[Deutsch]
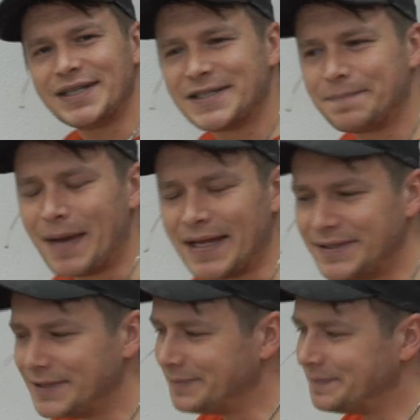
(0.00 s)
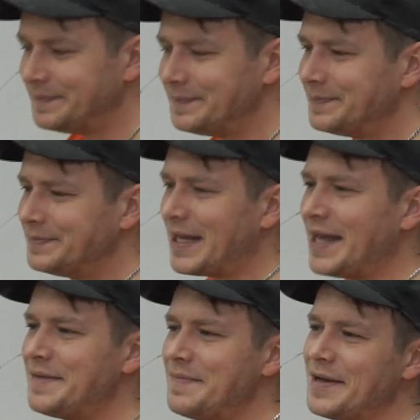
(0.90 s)
ins Bett,
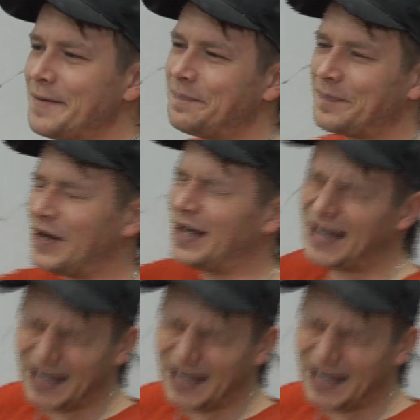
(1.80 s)
denk mir, ach,